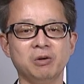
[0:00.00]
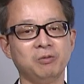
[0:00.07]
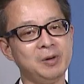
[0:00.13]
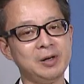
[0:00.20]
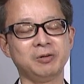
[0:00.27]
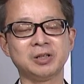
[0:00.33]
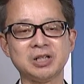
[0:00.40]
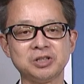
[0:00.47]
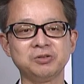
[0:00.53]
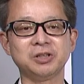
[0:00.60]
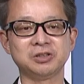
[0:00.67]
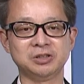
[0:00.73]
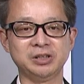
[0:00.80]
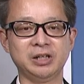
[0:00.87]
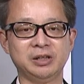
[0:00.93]
まあ私は
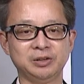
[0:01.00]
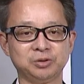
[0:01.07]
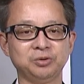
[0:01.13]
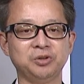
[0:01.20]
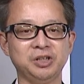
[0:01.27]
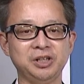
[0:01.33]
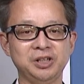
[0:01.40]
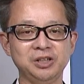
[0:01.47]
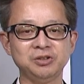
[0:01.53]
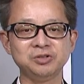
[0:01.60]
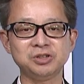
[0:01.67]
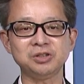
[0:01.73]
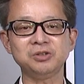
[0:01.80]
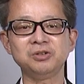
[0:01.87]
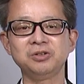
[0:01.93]
ですねその入り
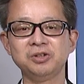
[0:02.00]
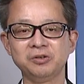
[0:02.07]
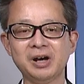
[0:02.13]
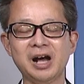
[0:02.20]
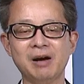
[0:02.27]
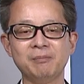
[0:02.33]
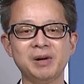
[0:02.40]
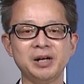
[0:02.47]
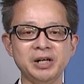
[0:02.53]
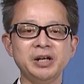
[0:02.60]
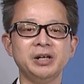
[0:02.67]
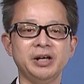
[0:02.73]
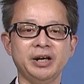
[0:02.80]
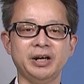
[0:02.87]
口論にはあんまり、